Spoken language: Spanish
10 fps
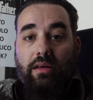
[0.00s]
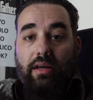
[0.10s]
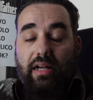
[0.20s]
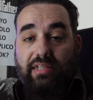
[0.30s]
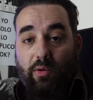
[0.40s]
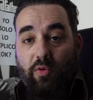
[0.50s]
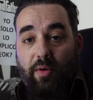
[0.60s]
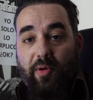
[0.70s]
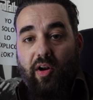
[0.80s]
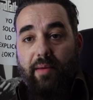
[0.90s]
El segundo
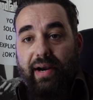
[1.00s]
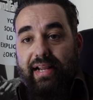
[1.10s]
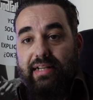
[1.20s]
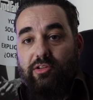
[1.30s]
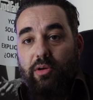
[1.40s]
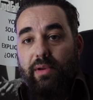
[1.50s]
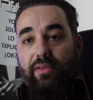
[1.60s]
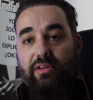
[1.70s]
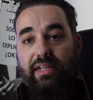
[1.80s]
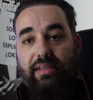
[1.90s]
problema que le estoy
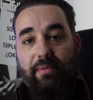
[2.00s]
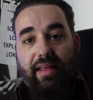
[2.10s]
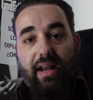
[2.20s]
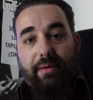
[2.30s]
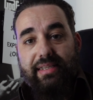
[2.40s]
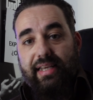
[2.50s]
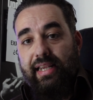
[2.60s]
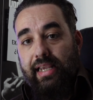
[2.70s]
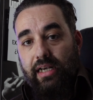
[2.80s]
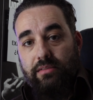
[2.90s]
viendo es el tema de la
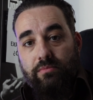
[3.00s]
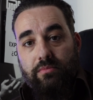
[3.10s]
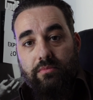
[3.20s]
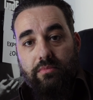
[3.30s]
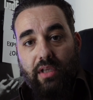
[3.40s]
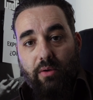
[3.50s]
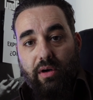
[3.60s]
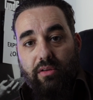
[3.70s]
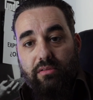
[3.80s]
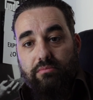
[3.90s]
batería. ¿de
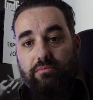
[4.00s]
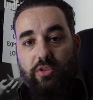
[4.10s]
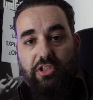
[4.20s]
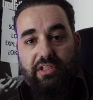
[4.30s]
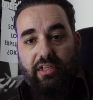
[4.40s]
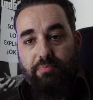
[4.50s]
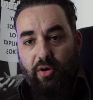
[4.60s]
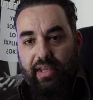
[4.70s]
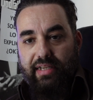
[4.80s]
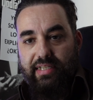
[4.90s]
acuerdo? No sé si es
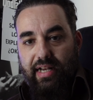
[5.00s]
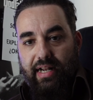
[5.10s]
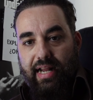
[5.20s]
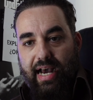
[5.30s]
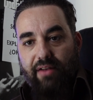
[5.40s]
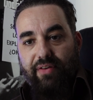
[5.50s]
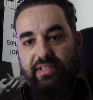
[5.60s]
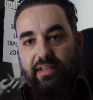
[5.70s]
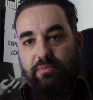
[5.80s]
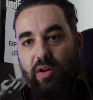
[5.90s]
porque si la alfa
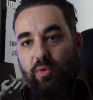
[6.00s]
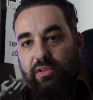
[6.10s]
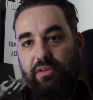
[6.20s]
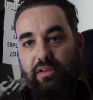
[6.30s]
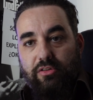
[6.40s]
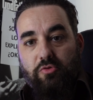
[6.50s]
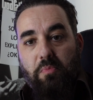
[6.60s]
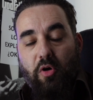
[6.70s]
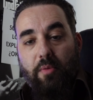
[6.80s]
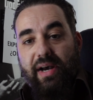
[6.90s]
6400 es un
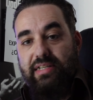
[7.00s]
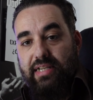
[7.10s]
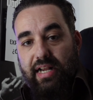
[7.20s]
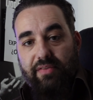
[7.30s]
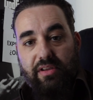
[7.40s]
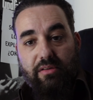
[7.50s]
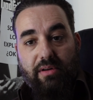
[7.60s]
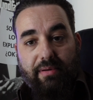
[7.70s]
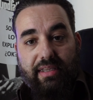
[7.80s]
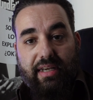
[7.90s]
poco más grande y tiene
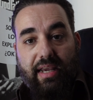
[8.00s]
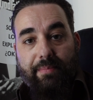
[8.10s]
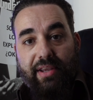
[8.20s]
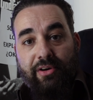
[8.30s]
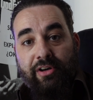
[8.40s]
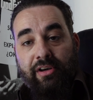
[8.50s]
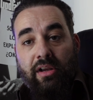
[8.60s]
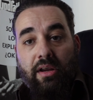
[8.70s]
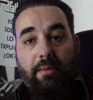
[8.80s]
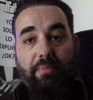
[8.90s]
una batería mayor,
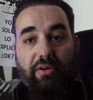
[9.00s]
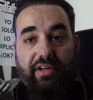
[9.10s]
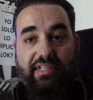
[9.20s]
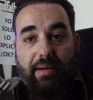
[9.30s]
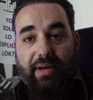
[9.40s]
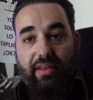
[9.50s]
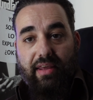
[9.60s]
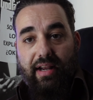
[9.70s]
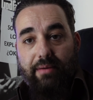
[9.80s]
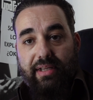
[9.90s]
pero esta parece
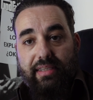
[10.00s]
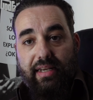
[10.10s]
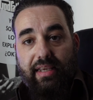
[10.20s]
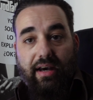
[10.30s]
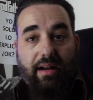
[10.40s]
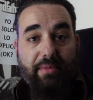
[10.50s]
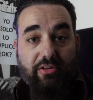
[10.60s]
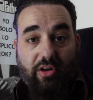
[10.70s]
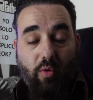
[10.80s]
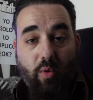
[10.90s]
que la batería, al
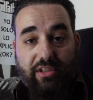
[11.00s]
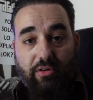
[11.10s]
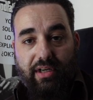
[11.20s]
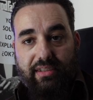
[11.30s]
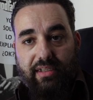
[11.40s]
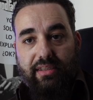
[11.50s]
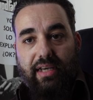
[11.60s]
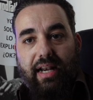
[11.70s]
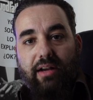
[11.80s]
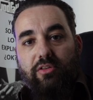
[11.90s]
menos en
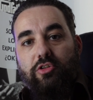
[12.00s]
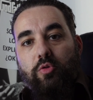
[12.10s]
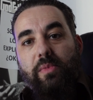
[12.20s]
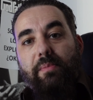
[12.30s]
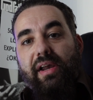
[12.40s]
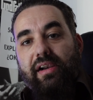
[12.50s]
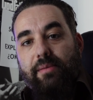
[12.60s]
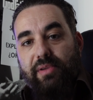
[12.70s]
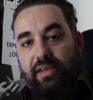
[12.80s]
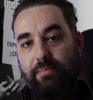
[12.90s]
4K30, la consume más
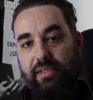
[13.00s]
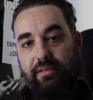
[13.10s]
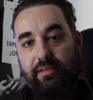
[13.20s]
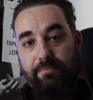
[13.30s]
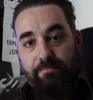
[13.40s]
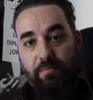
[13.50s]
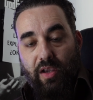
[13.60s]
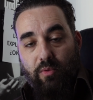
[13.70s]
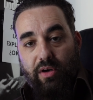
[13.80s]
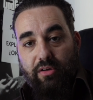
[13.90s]
rápidamente. ¿De
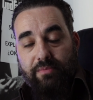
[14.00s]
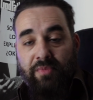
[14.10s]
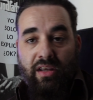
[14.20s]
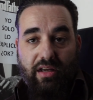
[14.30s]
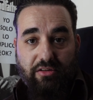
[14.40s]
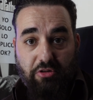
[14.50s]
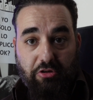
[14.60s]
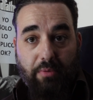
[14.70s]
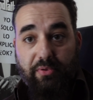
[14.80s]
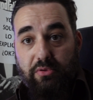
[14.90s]
acuerdo? Eso es
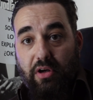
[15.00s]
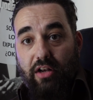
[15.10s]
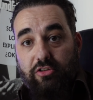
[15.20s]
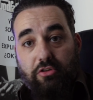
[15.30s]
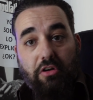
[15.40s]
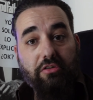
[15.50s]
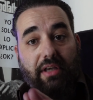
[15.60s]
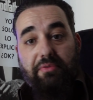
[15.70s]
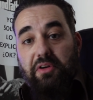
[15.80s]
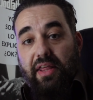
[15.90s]
otro punto que lo estoy
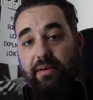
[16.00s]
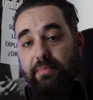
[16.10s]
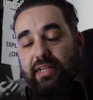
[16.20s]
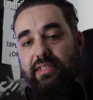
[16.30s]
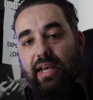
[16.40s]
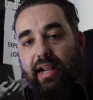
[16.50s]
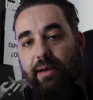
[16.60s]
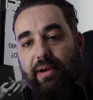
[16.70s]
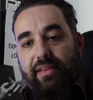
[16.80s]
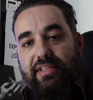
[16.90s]
notando nada más
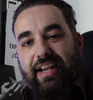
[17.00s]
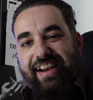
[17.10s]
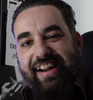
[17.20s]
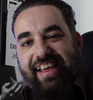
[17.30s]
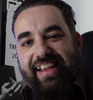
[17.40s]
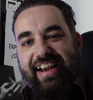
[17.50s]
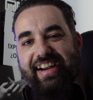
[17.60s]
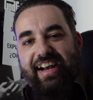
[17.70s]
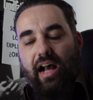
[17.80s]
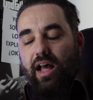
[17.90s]
acabar de sacarla de la
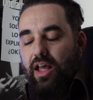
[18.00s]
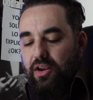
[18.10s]
caja.